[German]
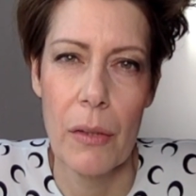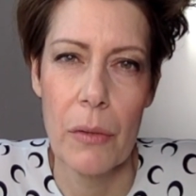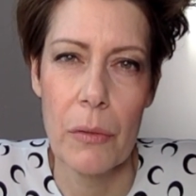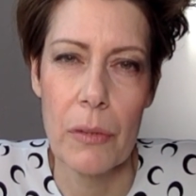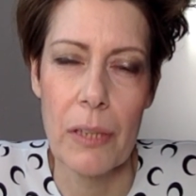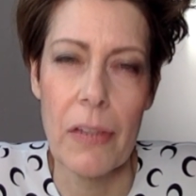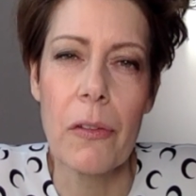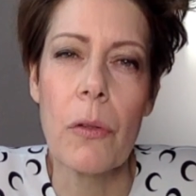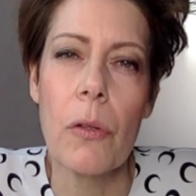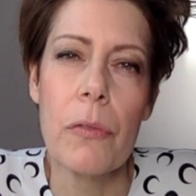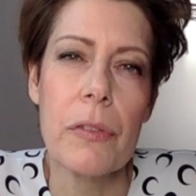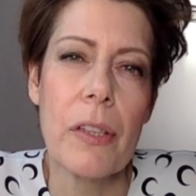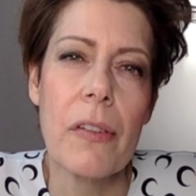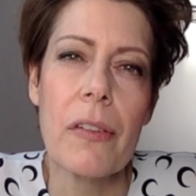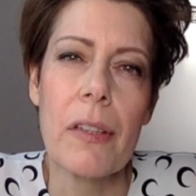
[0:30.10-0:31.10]
Und ganz
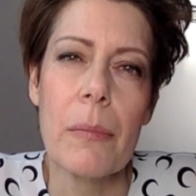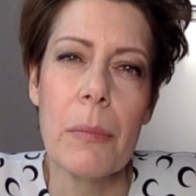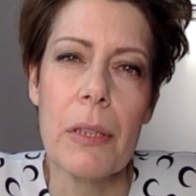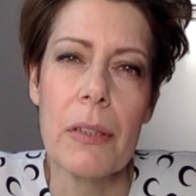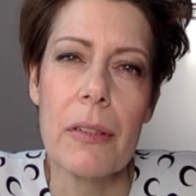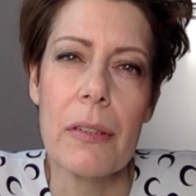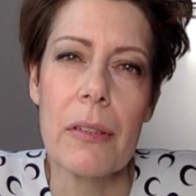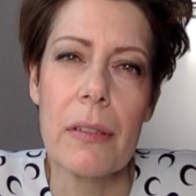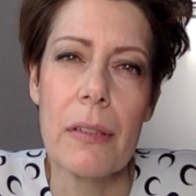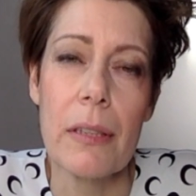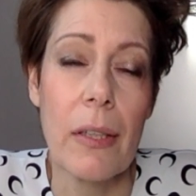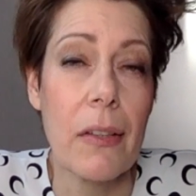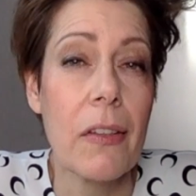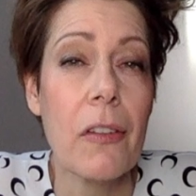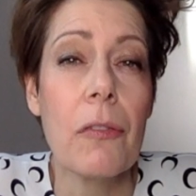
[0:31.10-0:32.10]
oft ist damit
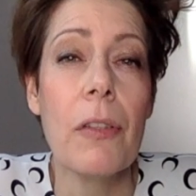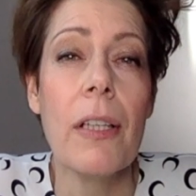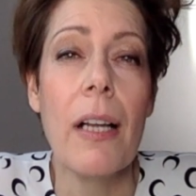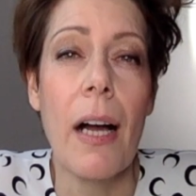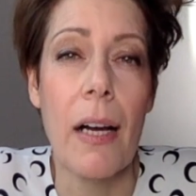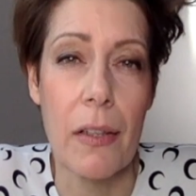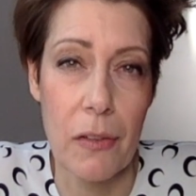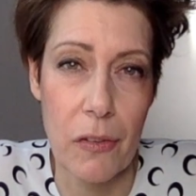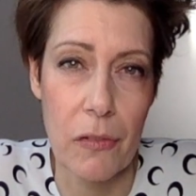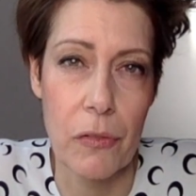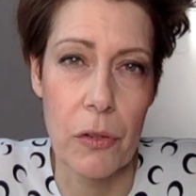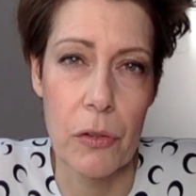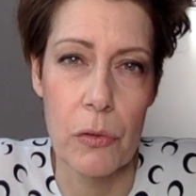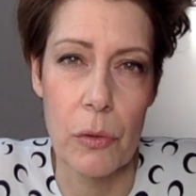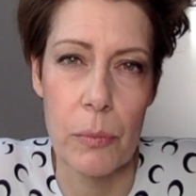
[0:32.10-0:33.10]
ganz viel Angst
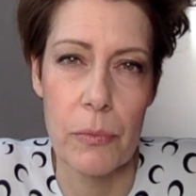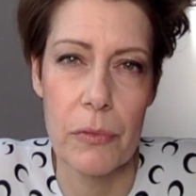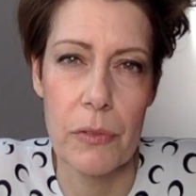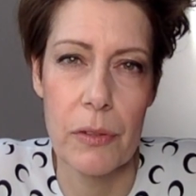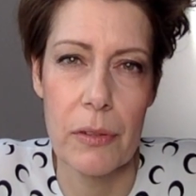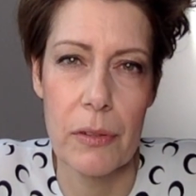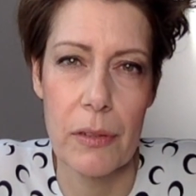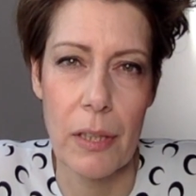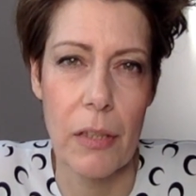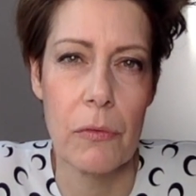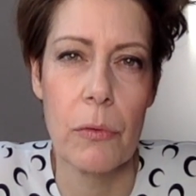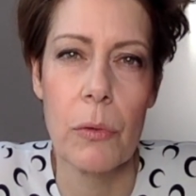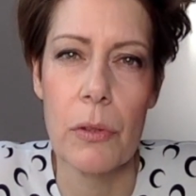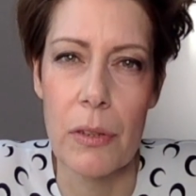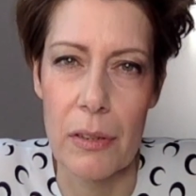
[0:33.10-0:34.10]
verknüpft. Kein
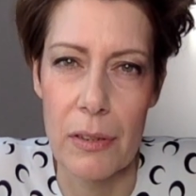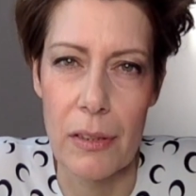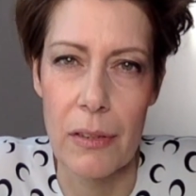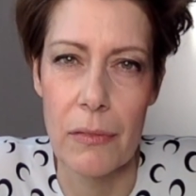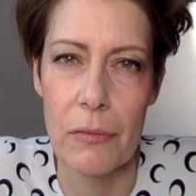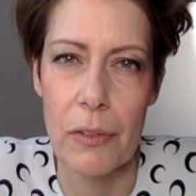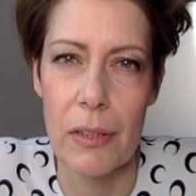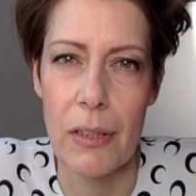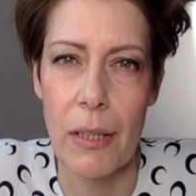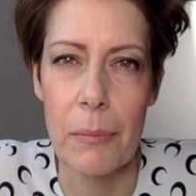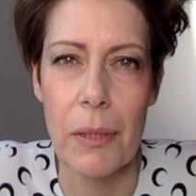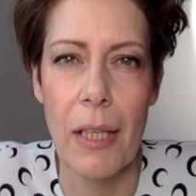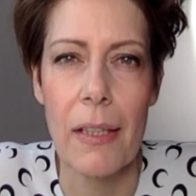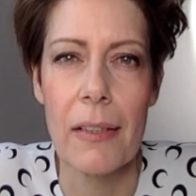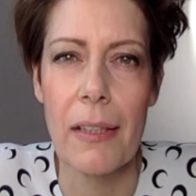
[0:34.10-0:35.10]
Wunder, denn wir haben
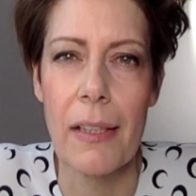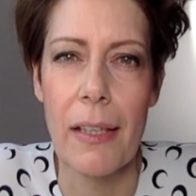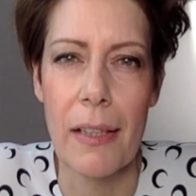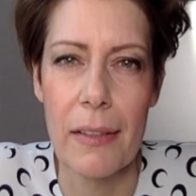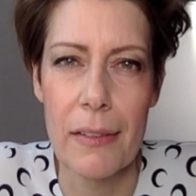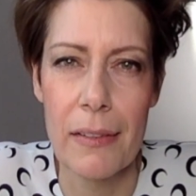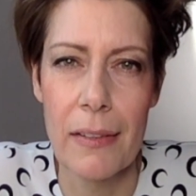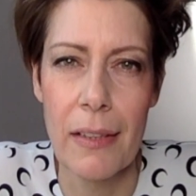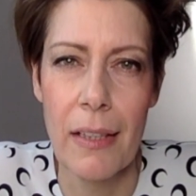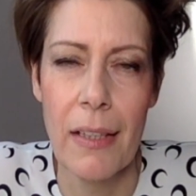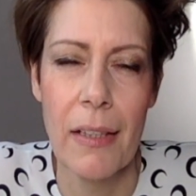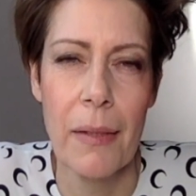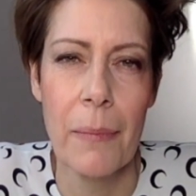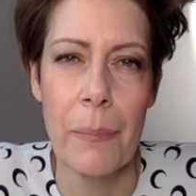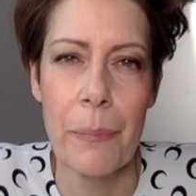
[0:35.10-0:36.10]
ja alle gelernt,
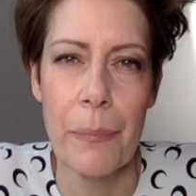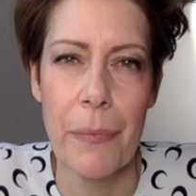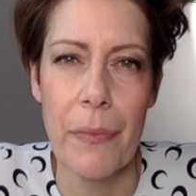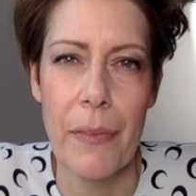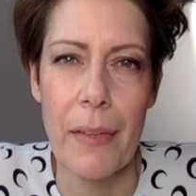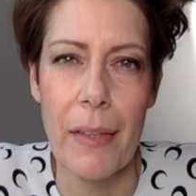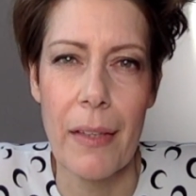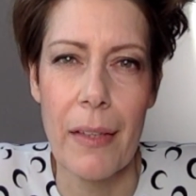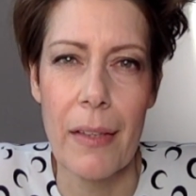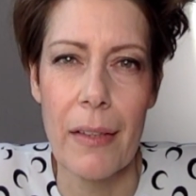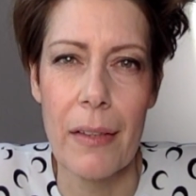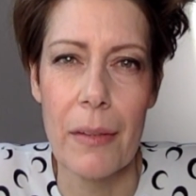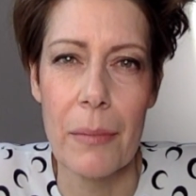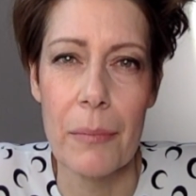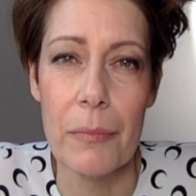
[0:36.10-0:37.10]

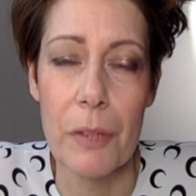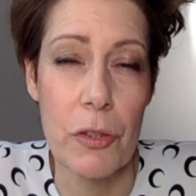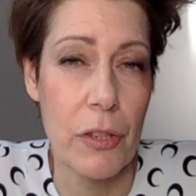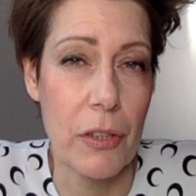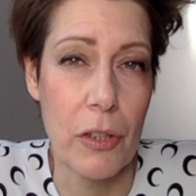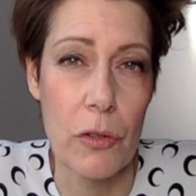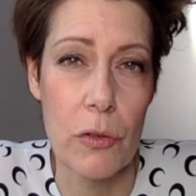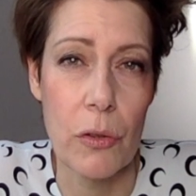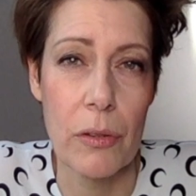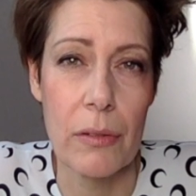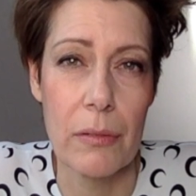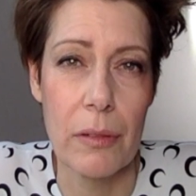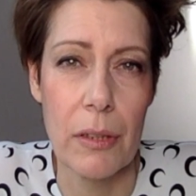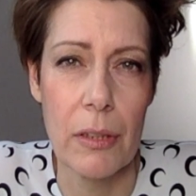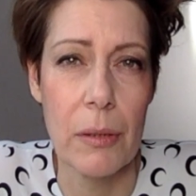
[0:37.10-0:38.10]
ähm, das steht ja
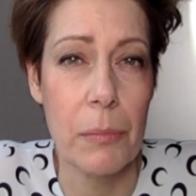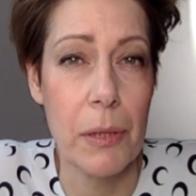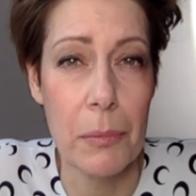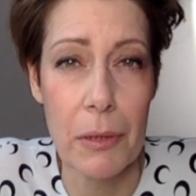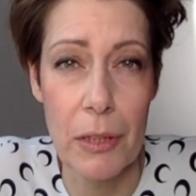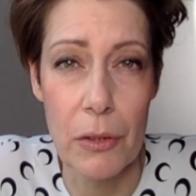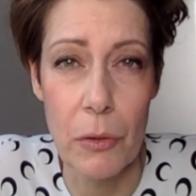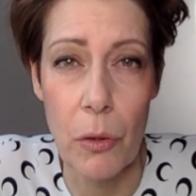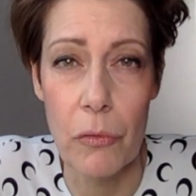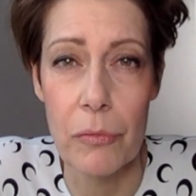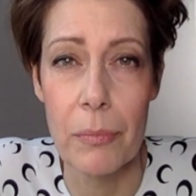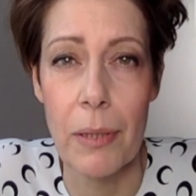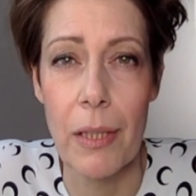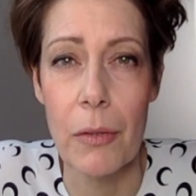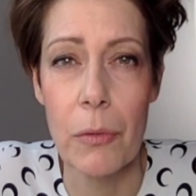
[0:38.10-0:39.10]
schon in der Bibel, in der
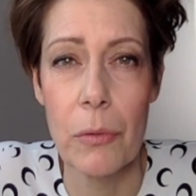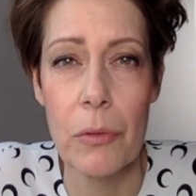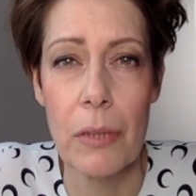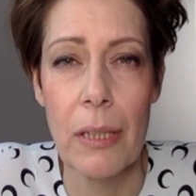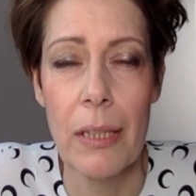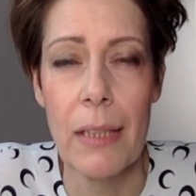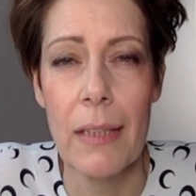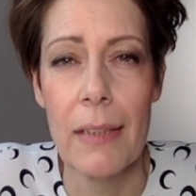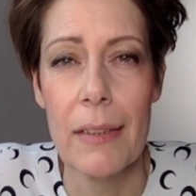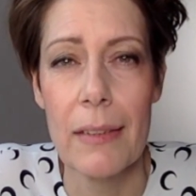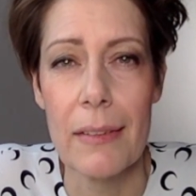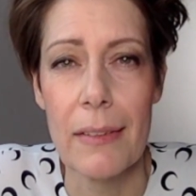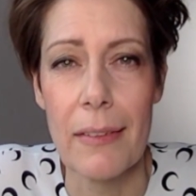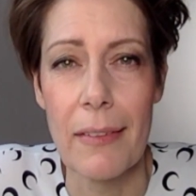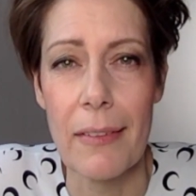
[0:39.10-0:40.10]
Offenbarung,
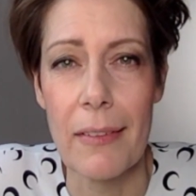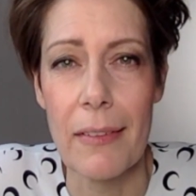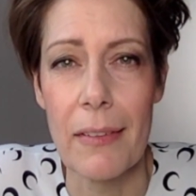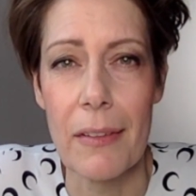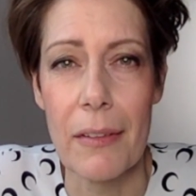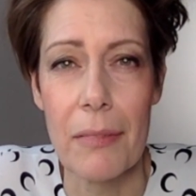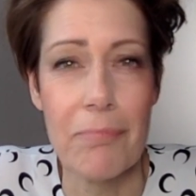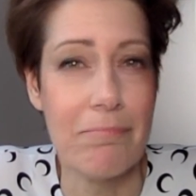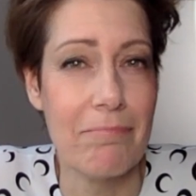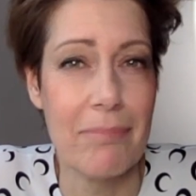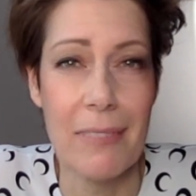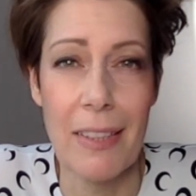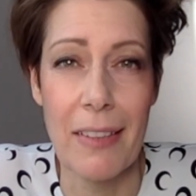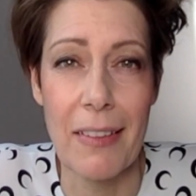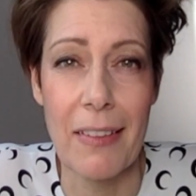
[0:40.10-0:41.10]
dass,
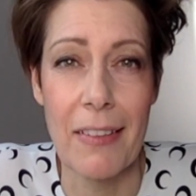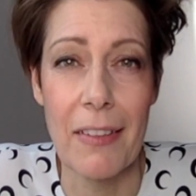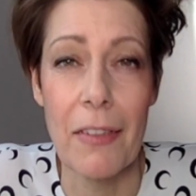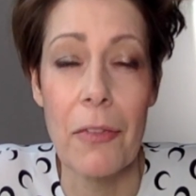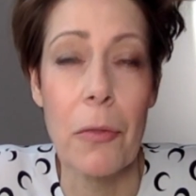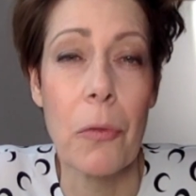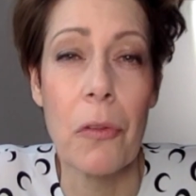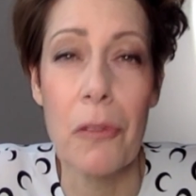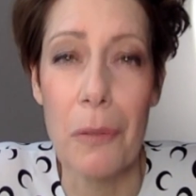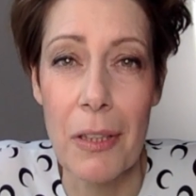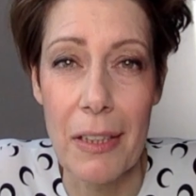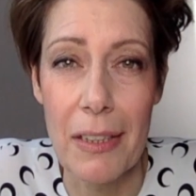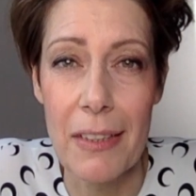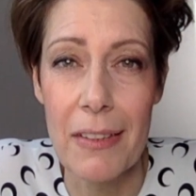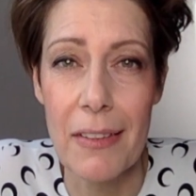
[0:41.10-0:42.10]
dass es das jüngste
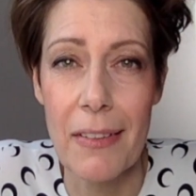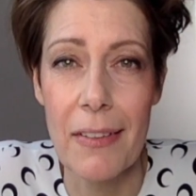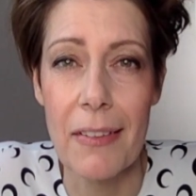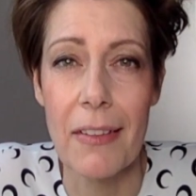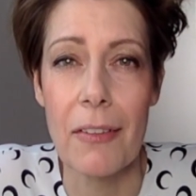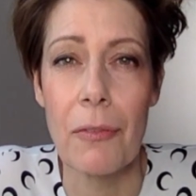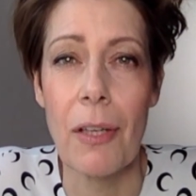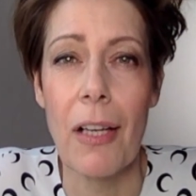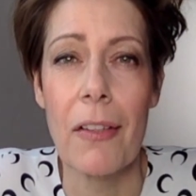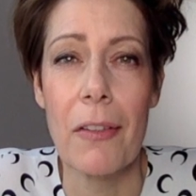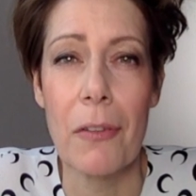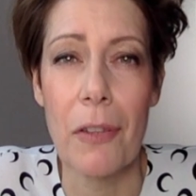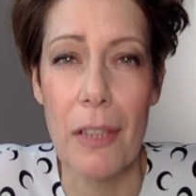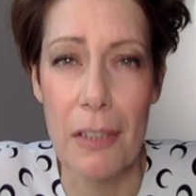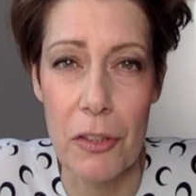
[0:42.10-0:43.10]
Gericht ist, dass wir alle
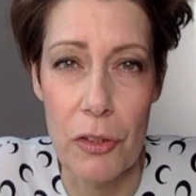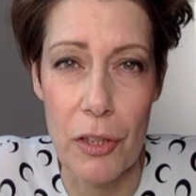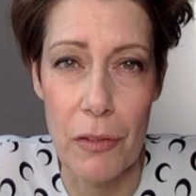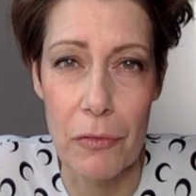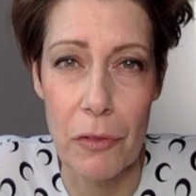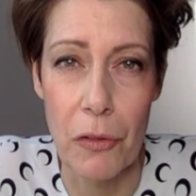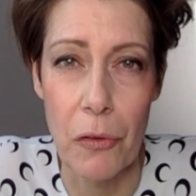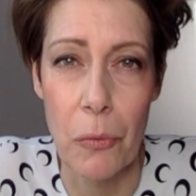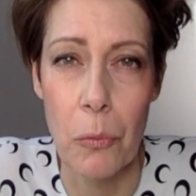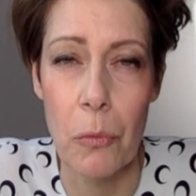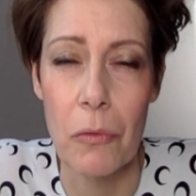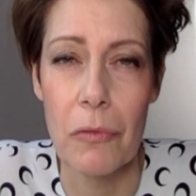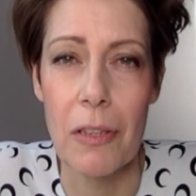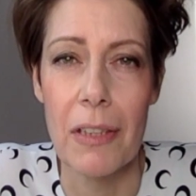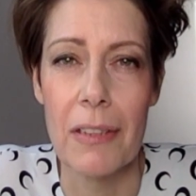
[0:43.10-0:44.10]
zur Rechenschaft
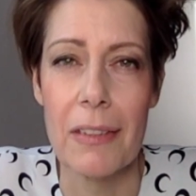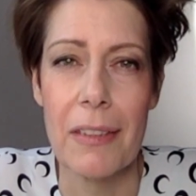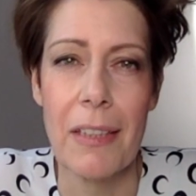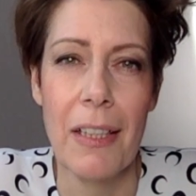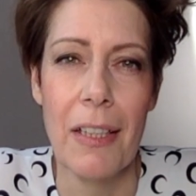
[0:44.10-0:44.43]
gezogen werden